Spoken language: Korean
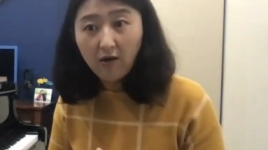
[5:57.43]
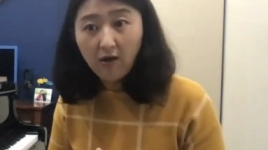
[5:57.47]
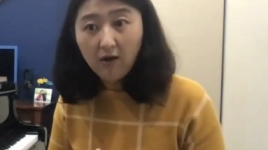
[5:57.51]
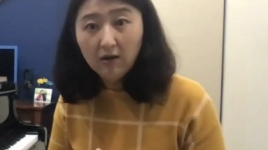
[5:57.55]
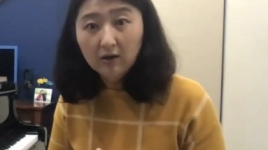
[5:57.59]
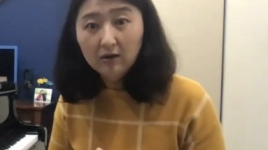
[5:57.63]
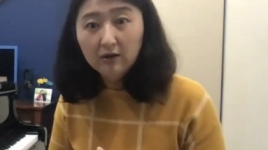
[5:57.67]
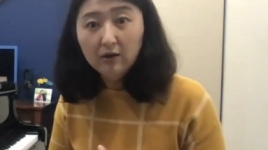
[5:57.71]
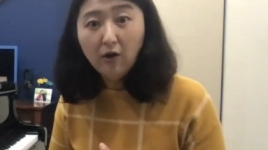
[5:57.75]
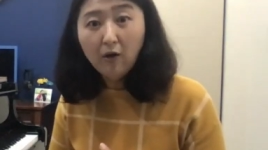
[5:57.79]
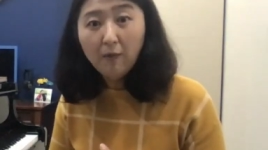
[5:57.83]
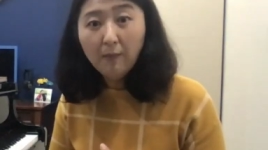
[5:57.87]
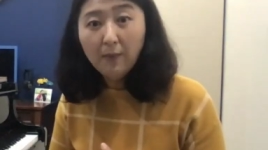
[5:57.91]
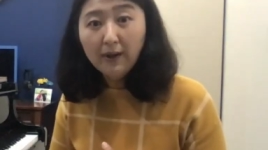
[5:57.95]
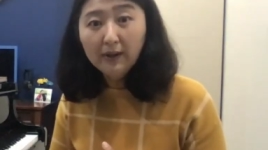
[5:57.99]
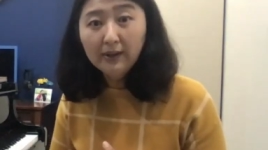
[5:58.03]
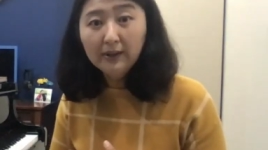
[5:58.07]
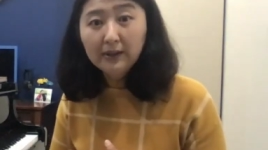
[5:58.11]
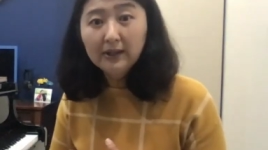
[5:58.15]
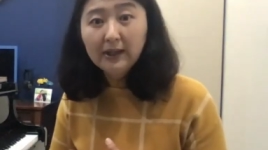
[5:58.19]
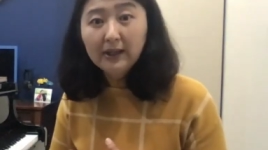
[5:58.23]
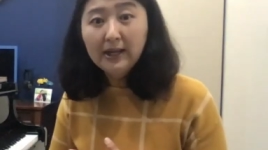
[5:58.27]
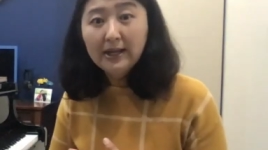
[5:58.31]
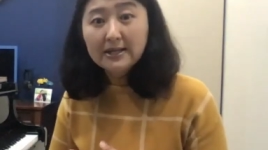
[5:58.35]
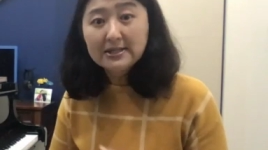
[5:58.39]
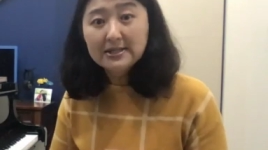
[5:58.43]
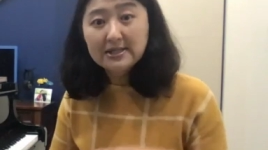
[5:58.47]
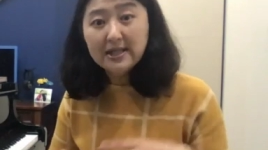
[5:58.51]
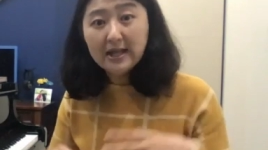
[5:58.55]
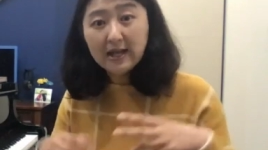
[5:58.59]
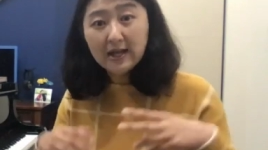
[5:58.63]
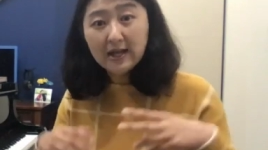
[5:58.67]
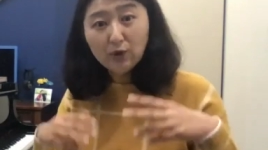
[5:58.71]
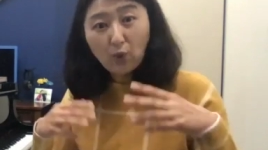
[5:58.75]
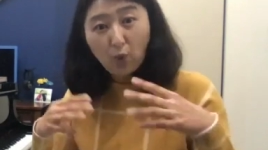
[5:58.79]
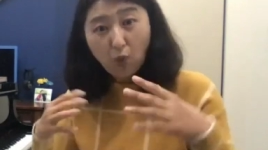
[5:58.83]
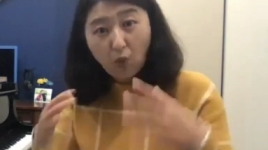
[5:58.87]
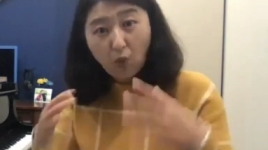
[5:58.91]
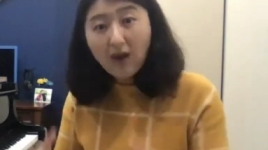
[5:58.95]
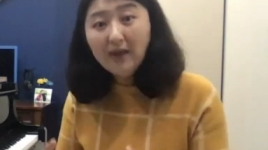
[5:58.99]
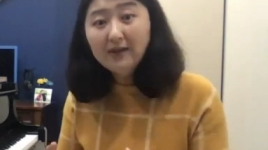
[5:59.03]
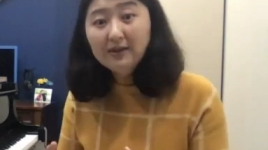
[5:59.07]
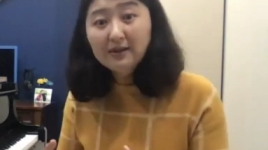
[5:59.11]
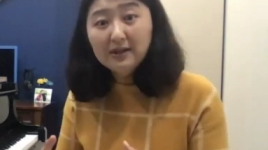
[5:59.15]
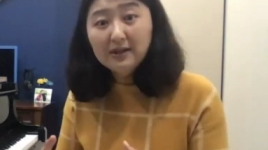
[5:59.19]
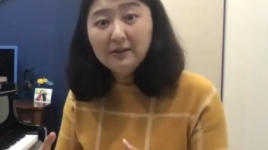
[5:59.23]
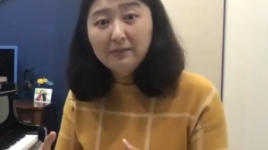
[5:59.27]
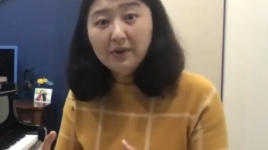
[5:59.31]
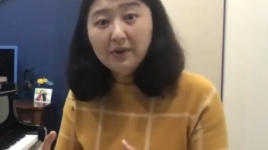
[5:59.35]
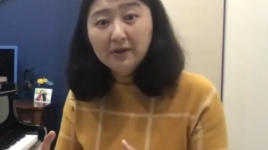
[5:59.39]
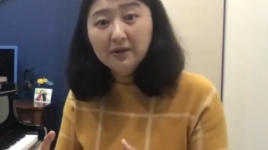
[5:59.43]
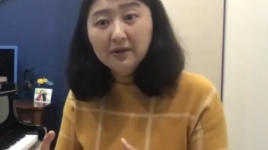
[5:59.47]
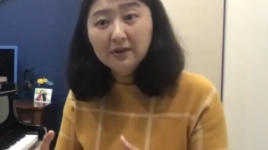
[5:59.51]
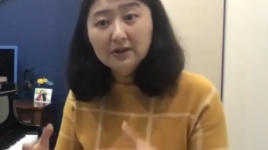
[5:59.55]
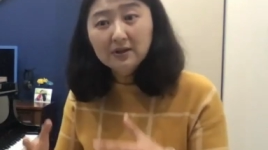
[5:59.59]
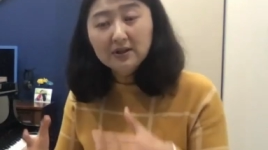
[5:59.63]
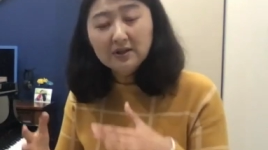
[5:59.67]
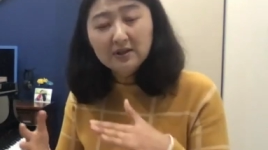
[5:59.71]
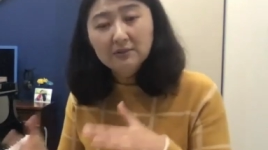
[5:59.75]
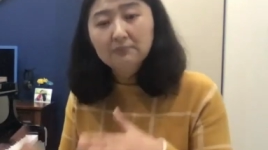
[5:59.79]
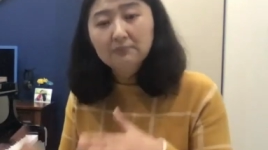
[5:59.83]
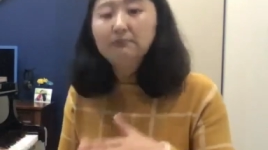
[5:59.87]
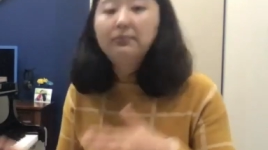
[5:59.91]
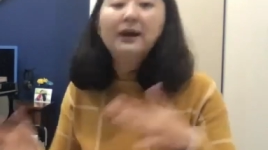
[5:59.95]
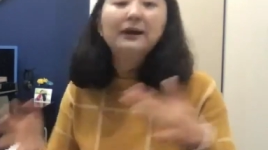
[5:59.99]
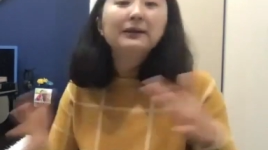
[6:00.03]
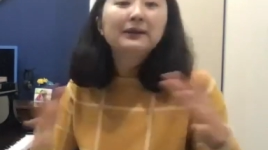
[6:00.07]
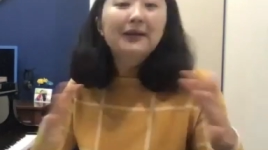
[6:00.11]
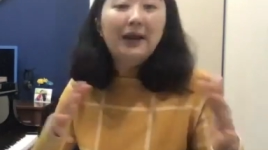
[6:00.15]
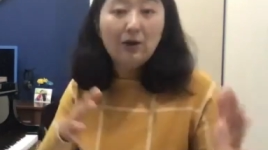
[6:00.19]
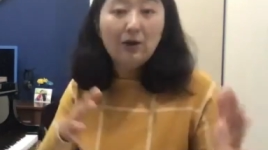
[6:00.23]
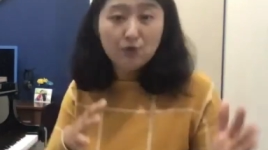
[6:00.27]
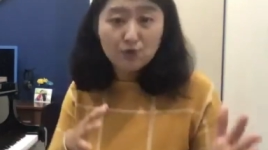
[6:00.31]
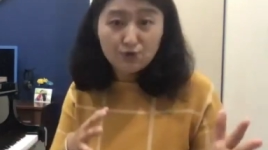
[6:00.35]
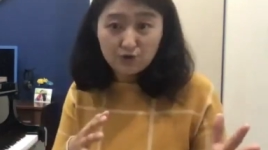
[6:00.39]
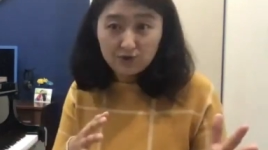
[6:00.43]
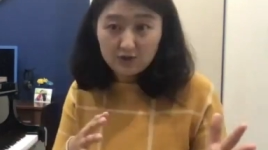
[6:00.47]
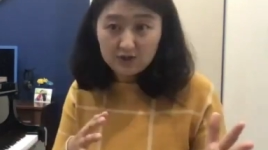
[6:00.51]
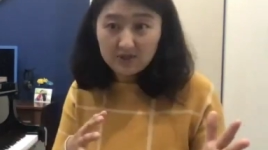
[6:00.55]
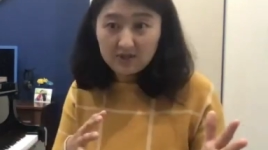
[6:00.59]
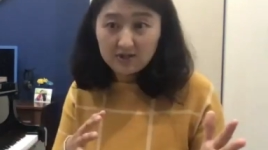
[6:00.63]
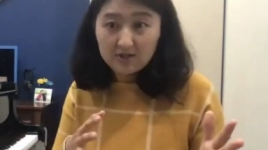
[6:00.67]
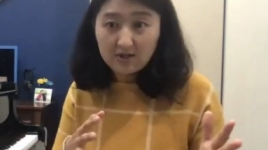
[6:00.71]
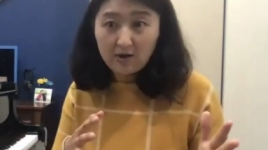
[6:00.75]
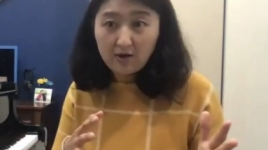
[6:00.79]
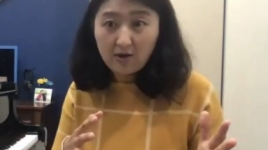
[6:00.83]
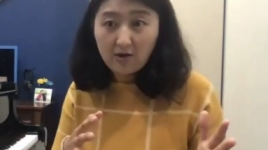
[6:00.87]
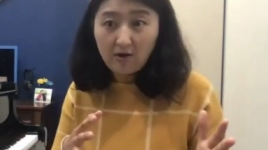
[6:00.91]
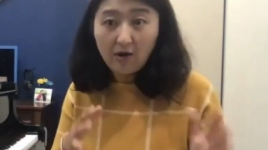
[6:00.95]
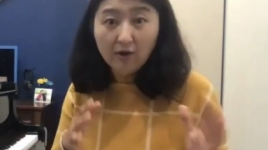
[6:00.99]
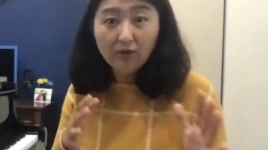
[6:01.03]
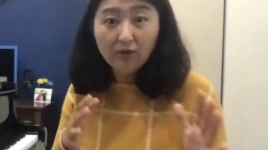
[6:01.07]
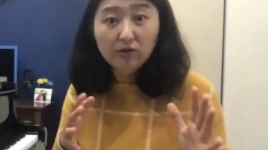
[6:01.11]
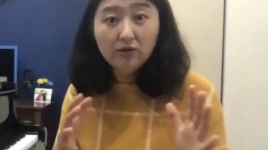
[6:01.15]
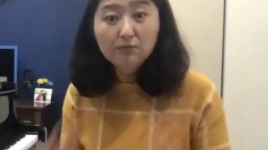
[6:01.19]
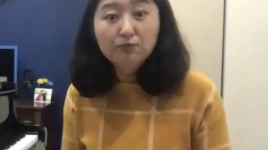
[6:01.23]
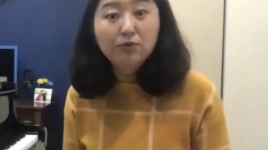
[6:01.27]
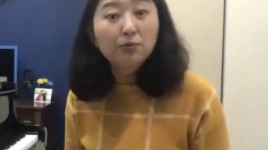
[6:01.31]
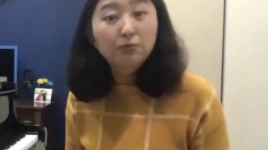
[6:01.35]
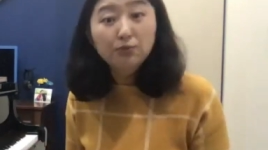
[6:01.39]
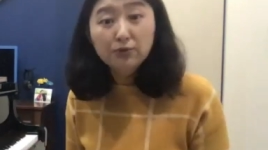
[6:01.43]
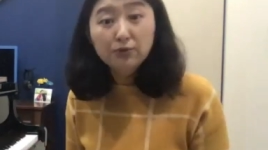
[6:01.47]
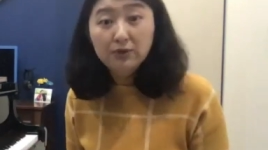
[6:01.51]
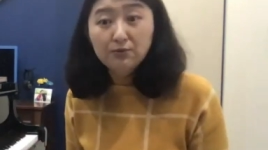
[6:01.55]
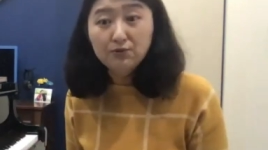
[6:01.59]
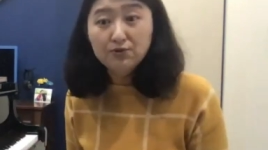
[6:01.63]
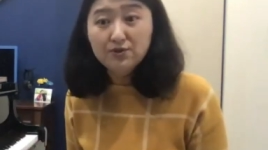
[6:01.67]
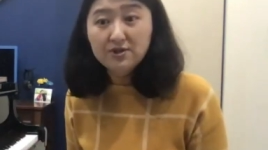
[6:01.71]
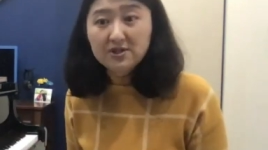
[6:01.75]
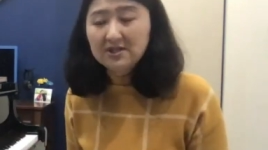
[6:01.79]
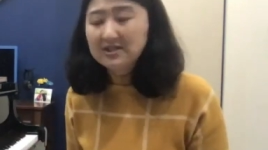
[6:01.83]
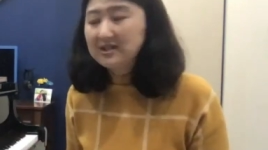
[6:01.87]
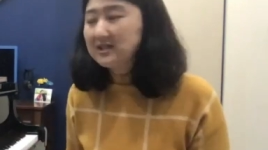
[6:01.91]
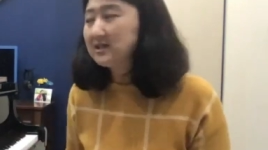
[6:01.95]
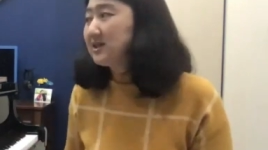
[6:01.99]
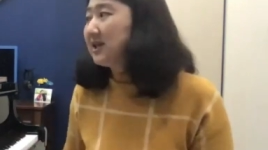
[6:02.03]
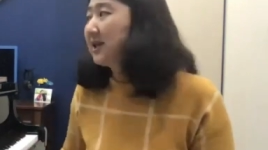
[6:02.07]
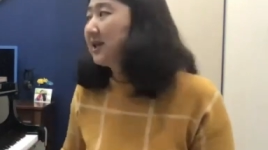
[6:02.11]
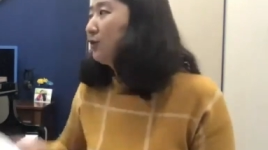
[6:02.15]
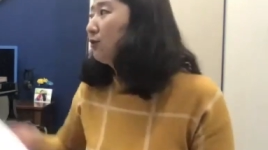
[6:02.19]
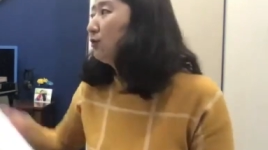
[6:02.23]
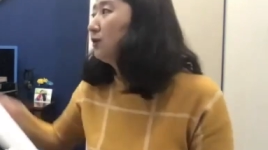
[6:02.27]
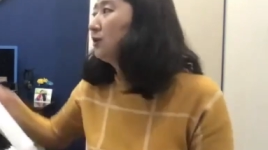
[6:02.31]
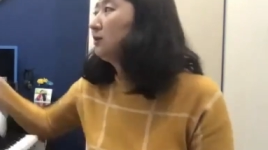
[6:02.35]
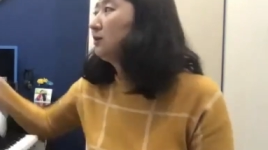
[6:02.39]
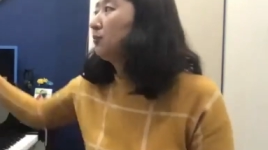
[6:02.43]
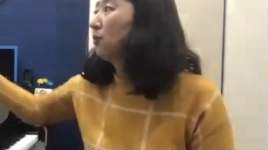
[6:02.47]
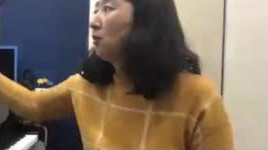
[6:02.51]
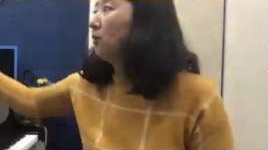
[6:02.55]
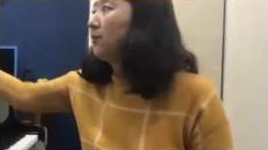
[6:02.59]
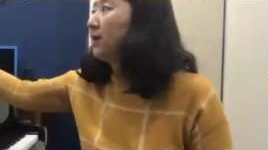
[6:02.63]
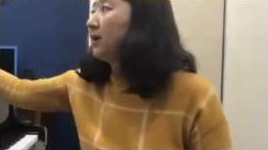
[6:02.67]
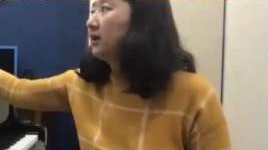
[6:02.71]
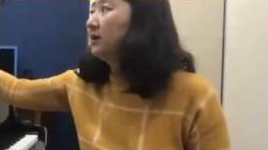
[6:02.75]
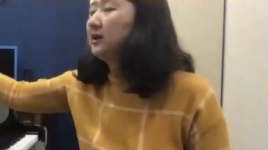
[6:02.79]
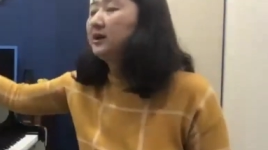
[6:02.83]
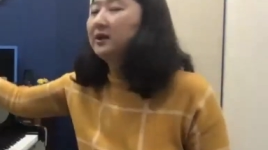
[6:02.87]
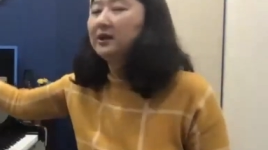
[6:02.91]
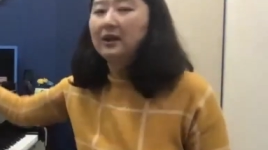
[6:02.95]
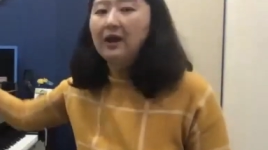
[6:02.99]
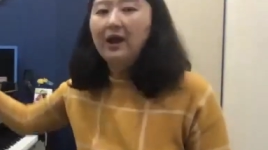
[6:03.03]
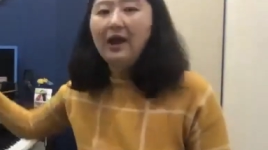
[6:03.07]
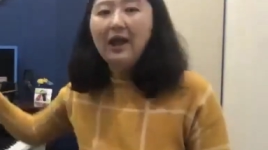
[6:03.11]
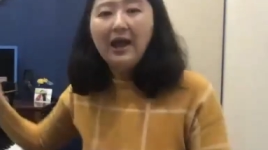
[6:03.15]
그러면은 제가 도와드리면은 금방 나올 수 있어요. 어떤 부분이 문제. 때로는 보면은